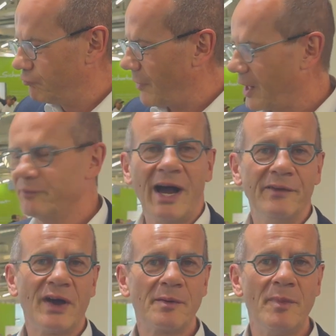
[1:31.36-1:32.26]
machen wir
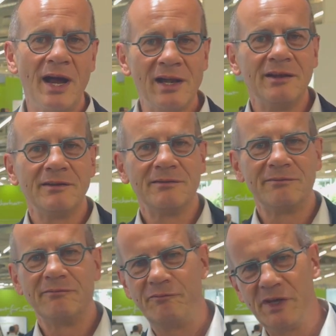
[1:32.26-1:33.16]
einfach mal,
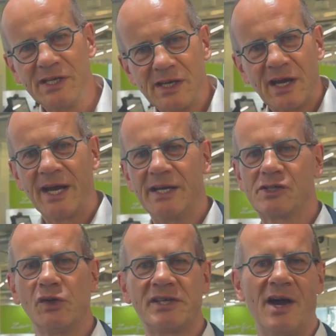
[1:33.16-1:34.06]
wie eine
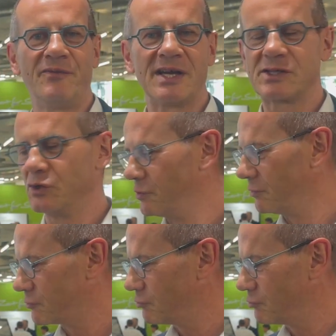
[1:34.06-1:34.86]
solche Erfassung